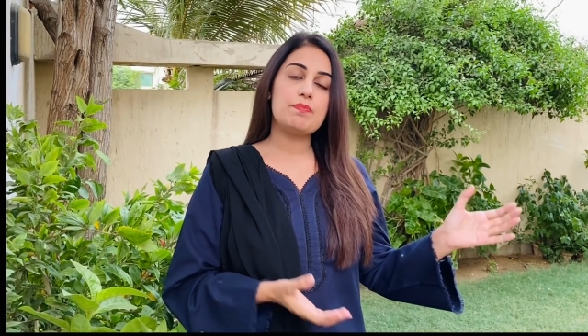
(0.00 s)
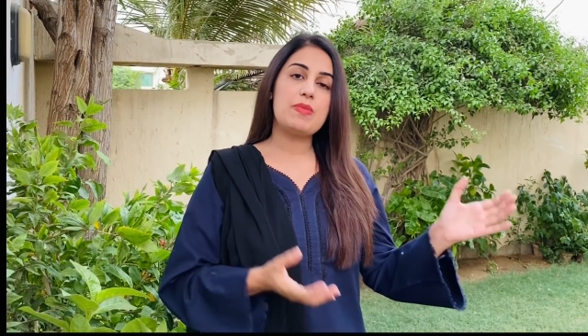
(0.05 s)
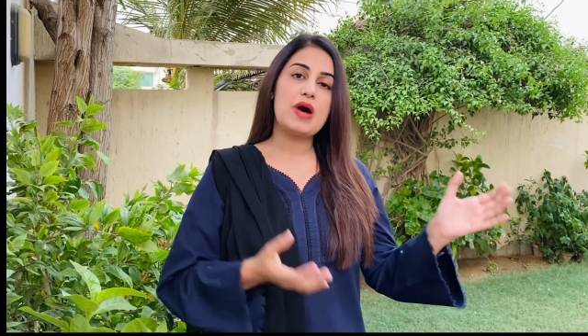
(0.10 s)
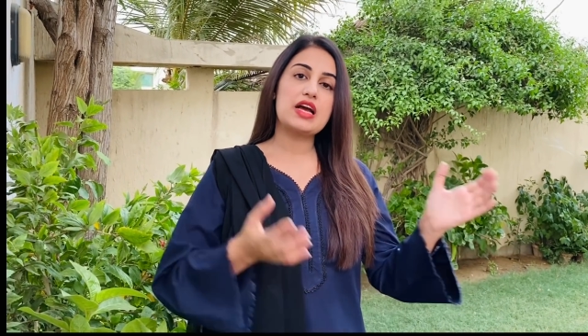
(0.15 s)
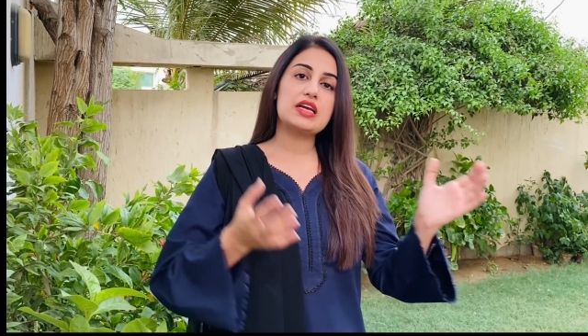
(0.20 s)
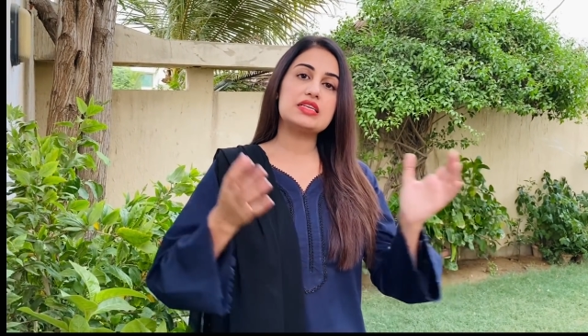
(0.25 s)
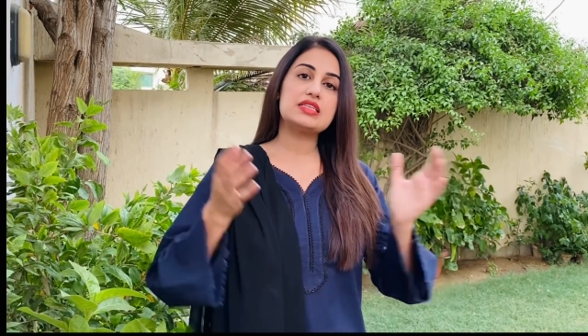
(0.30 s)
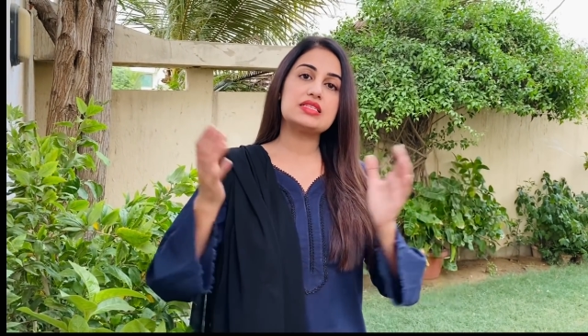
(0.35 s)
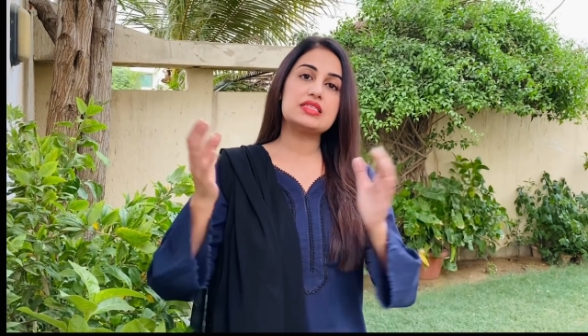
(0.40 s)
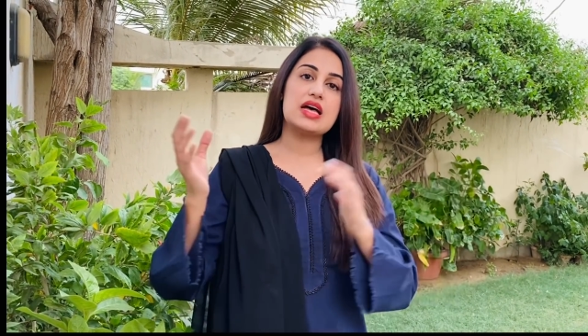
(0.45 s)

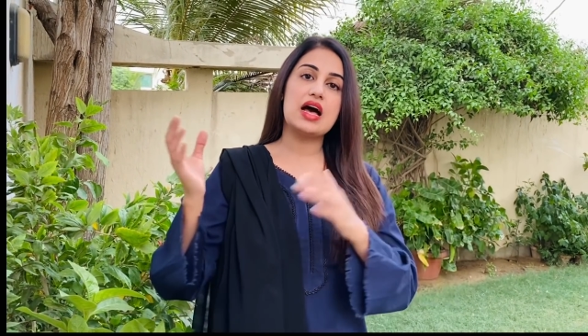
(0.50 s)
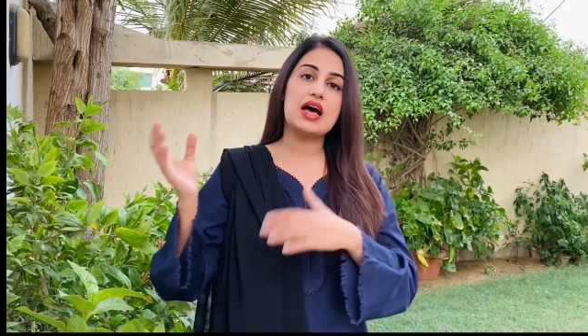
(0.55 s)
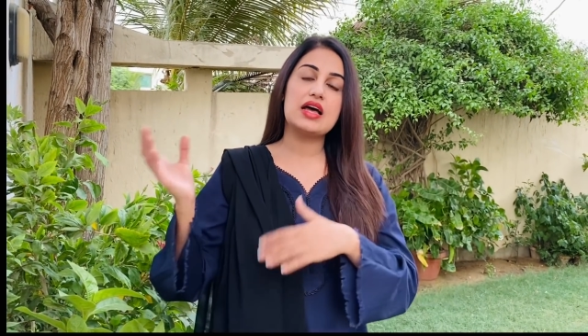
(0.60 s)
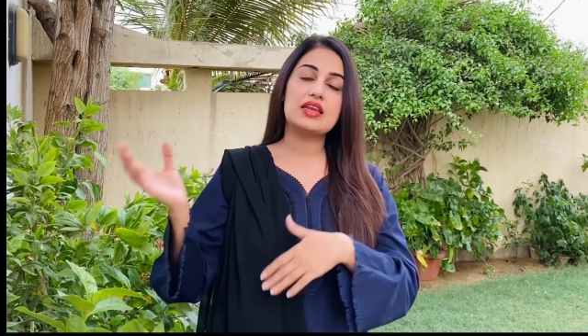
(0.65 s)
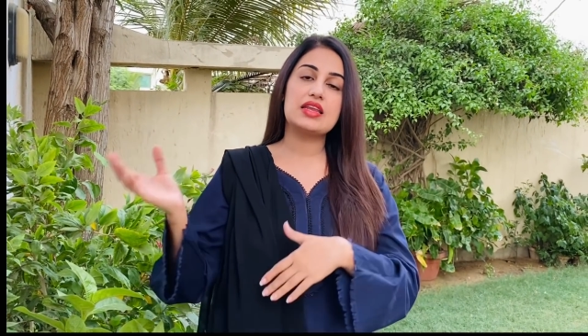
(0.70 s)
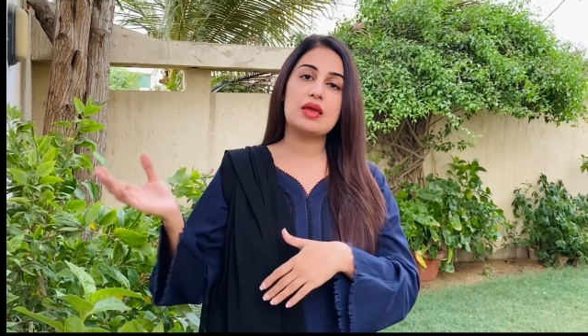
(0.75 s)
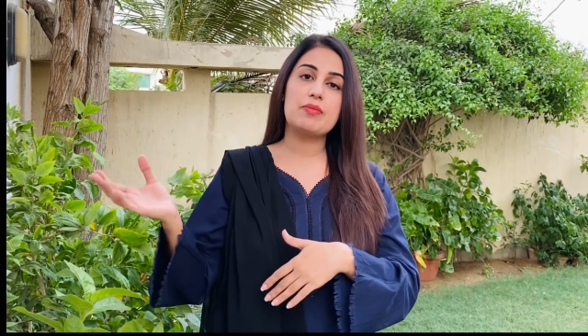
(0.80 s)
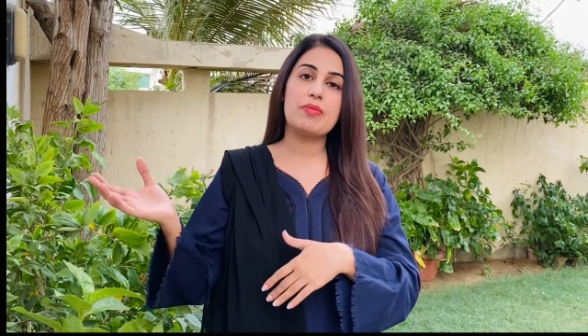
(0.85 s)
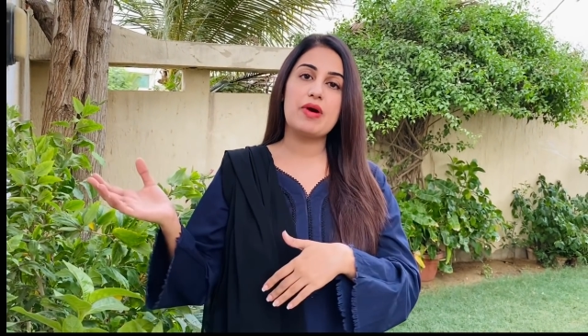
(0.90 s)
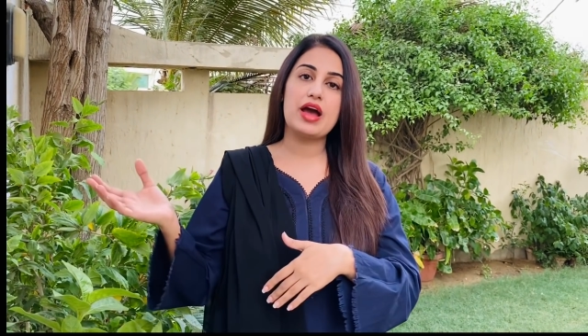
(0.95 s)

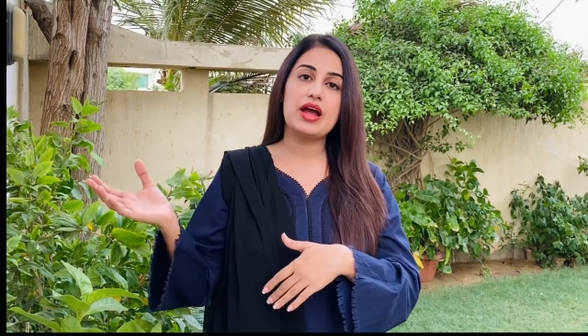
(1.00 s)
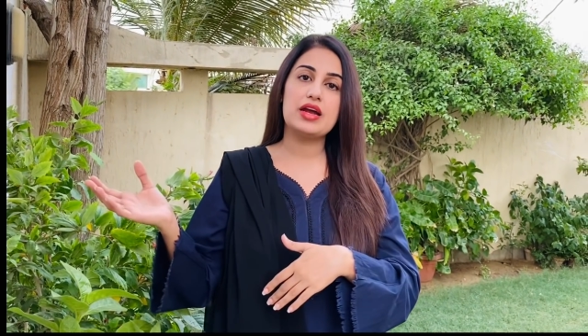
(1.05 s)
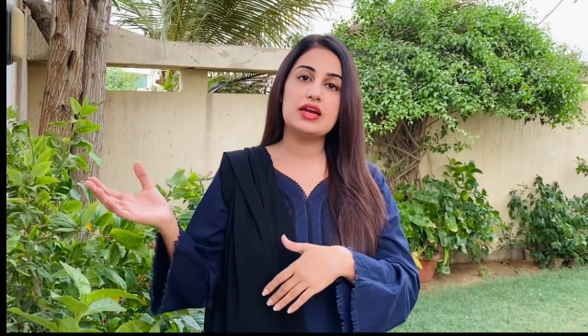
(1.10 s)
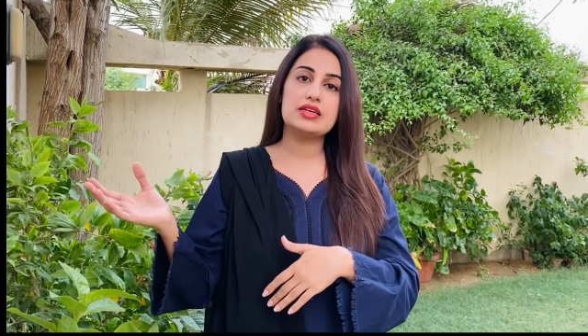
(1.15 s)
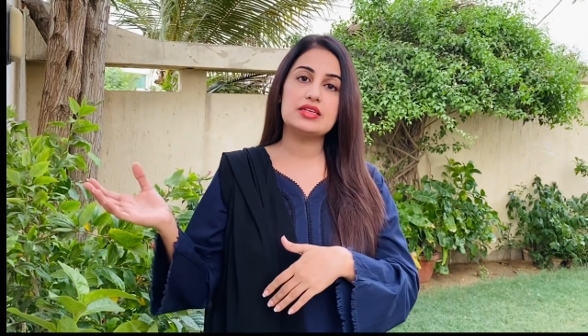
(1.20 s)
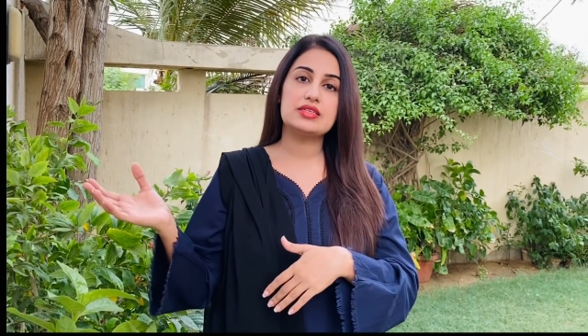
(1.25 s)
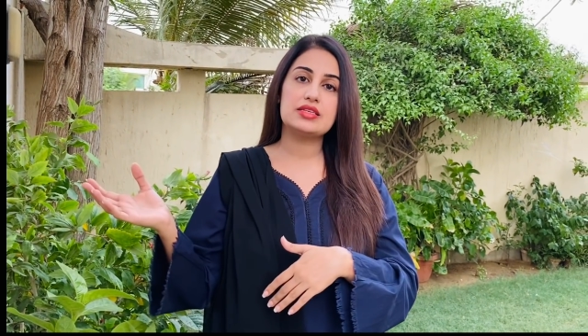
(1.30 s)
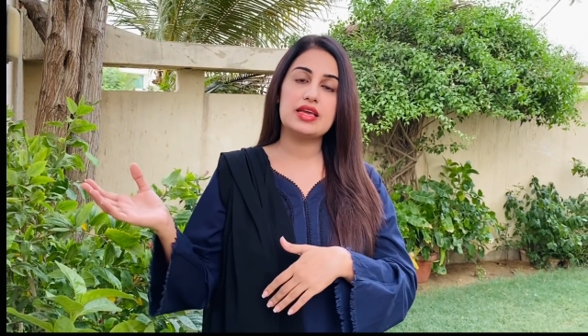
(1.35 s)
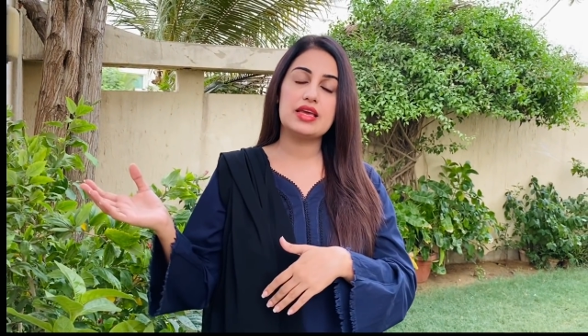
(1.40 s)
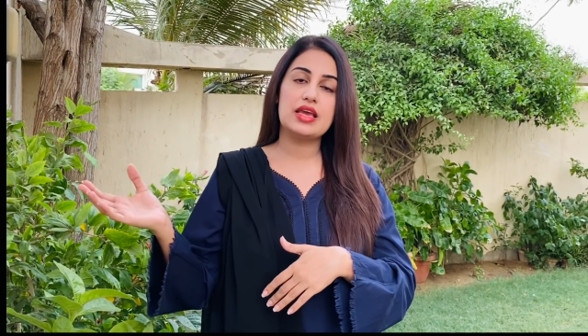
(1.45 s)
पाकिस्तान के
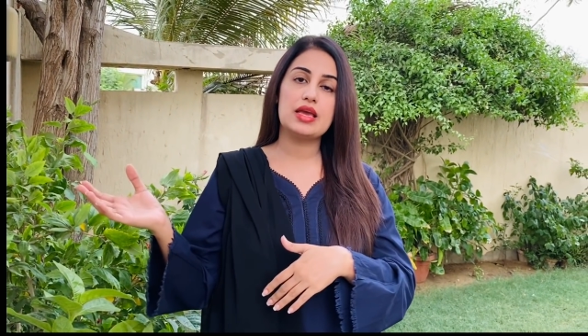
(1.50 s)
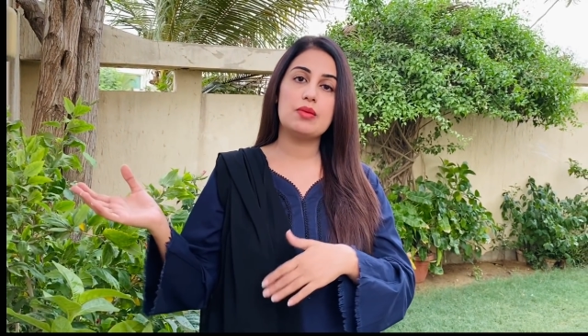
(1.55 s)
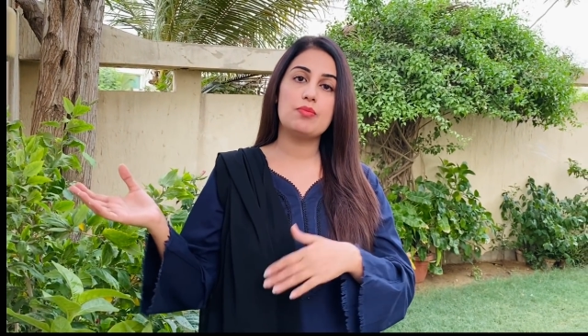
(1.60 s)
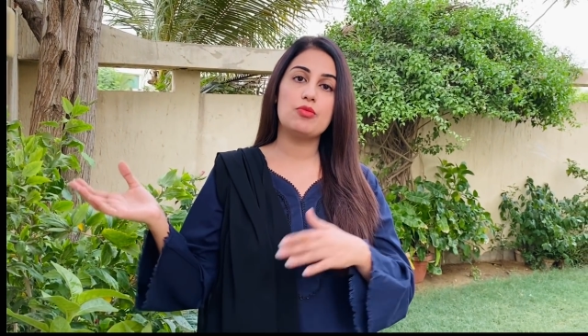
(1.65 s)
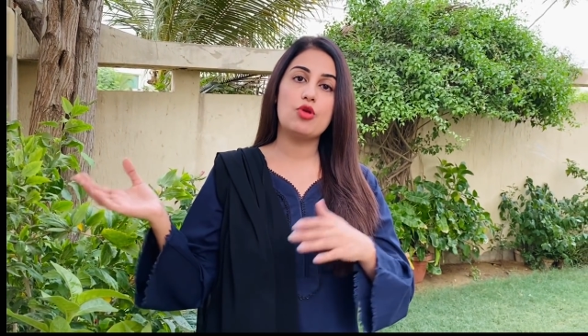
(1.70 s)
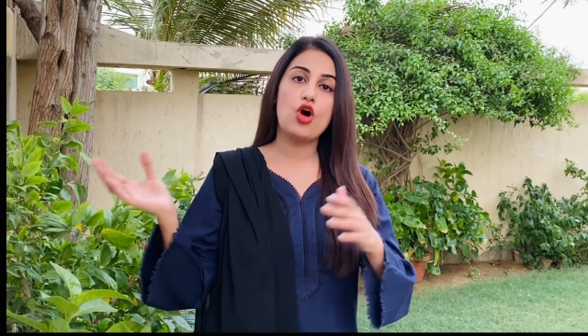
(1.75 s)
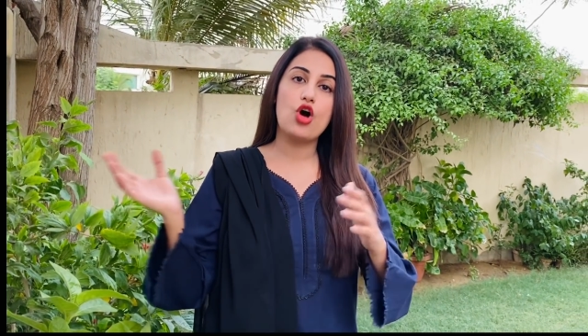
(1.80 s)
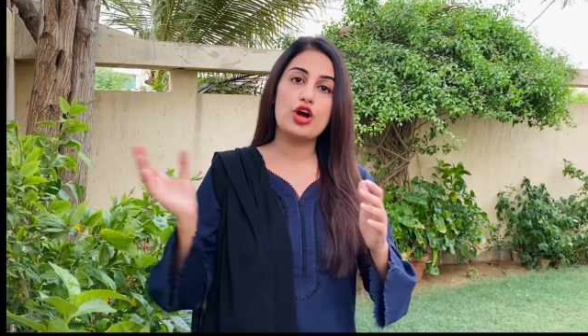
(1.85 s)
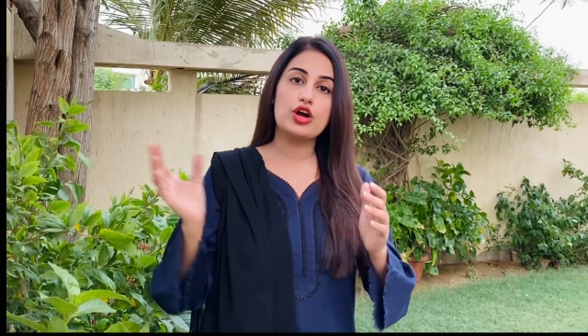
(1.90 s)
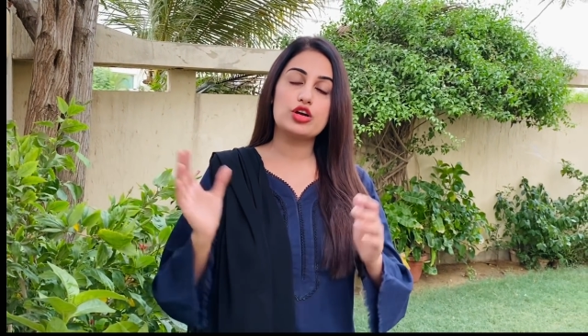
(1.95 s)
बाहर से
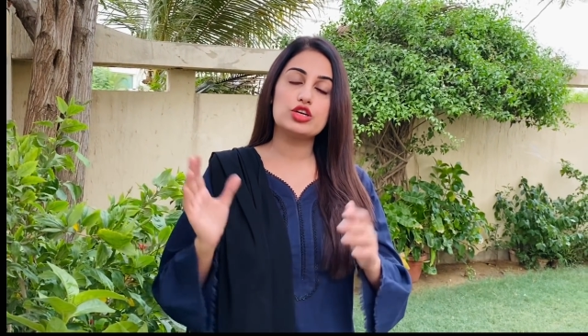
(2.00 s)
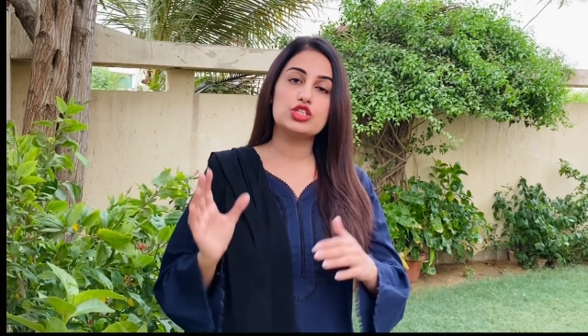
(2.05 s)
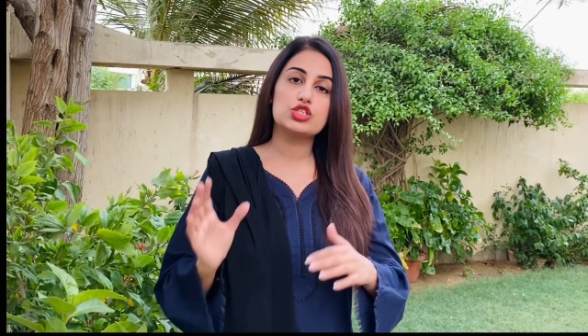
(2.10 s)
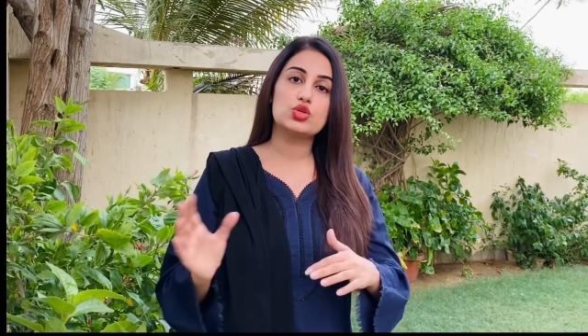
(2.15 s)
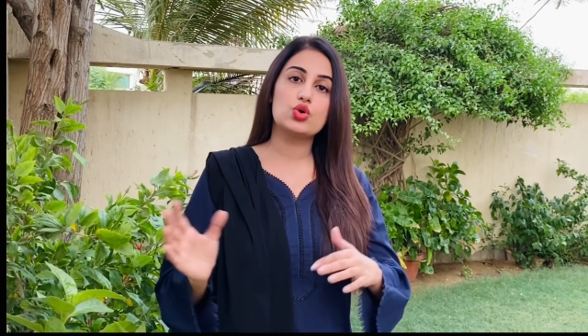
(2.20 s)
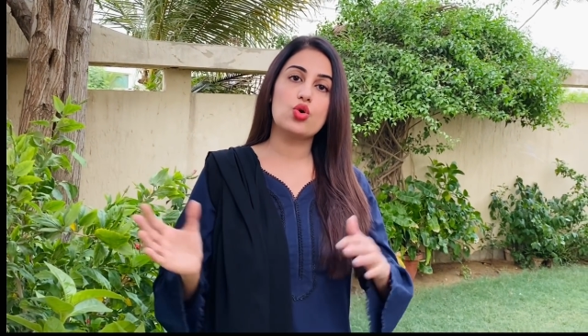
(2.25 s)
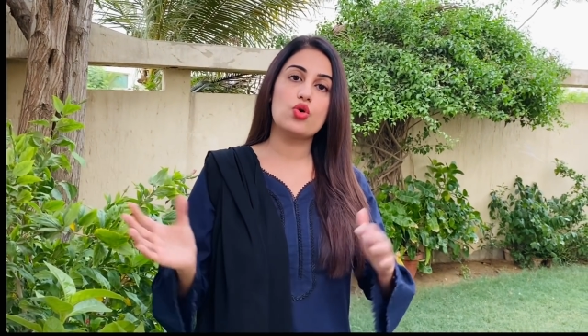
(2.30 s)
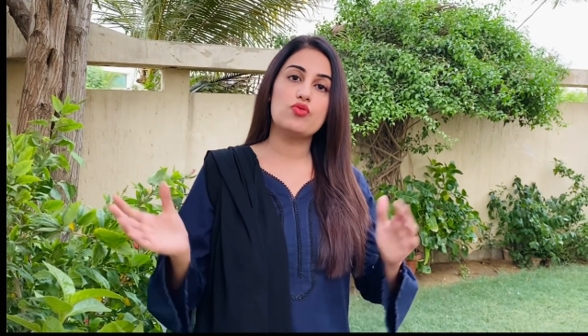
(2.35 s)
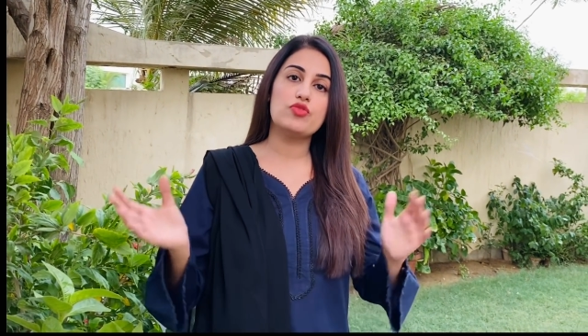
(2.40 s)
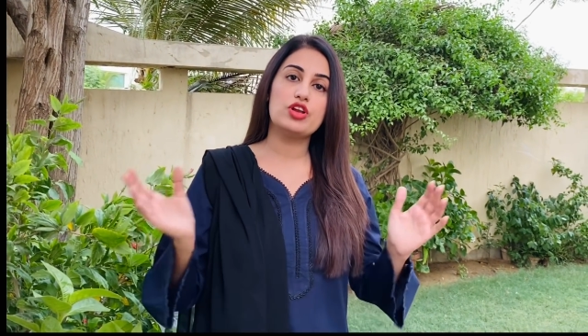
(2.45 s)
ब्लॉगर्स को